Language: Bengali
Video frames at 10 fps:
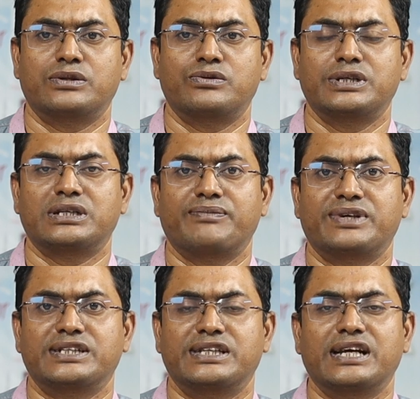তুর্কি
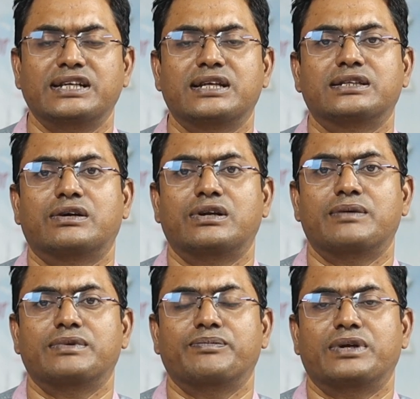সাহেপাশে থেকে যান তাহলে
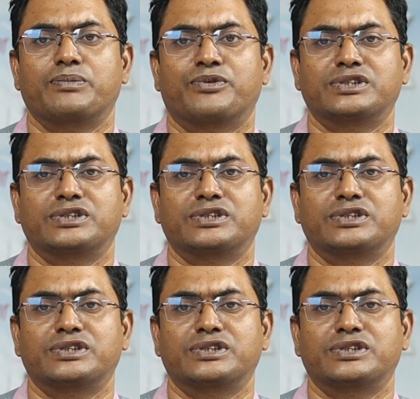আপনি প্রায়